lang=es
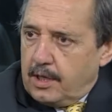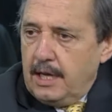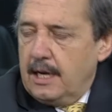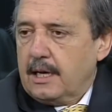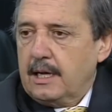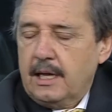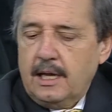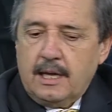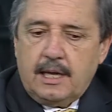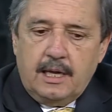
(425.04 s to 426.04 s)
quieren
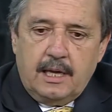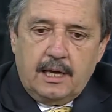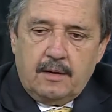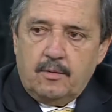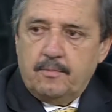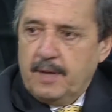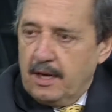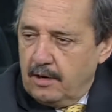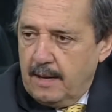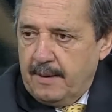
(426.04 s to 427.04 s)
que,
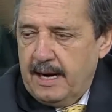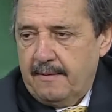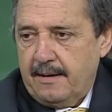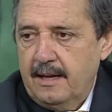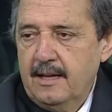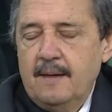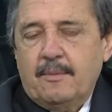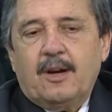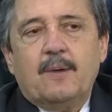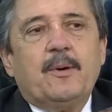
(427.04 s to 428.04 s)
cumplir con la palabra.
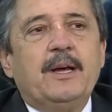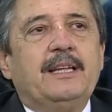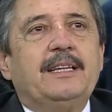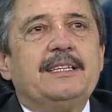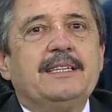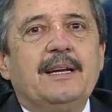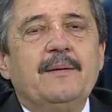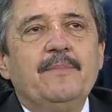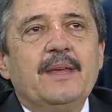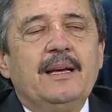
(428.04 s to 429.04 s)
Porque no pueden
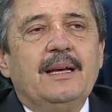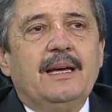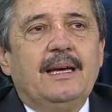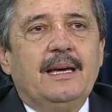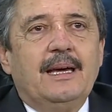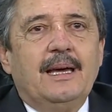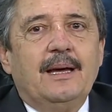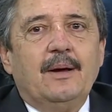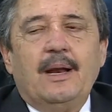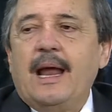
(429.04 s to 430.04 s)
decir, eh,
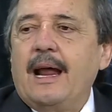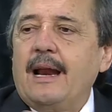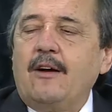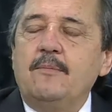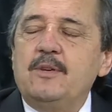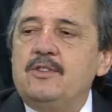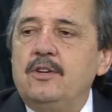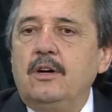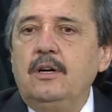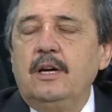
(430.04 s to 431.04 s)
la
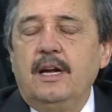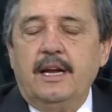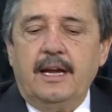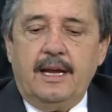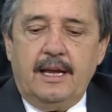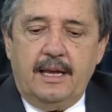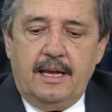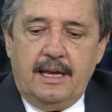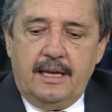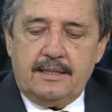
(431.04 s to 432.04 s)
recomisión eh,
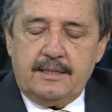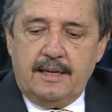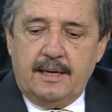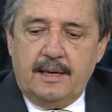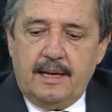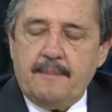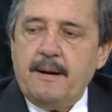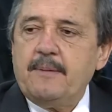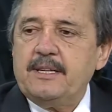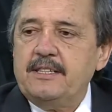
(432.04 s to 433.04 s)
es, eh, las
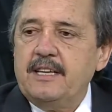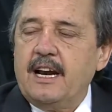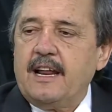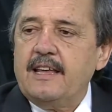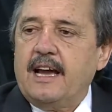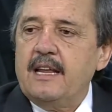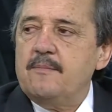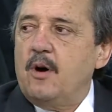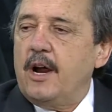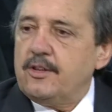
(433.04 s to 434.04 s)
va a presidir el
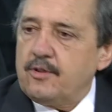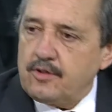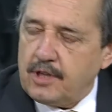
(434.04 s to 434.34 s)
radicalismo. Eso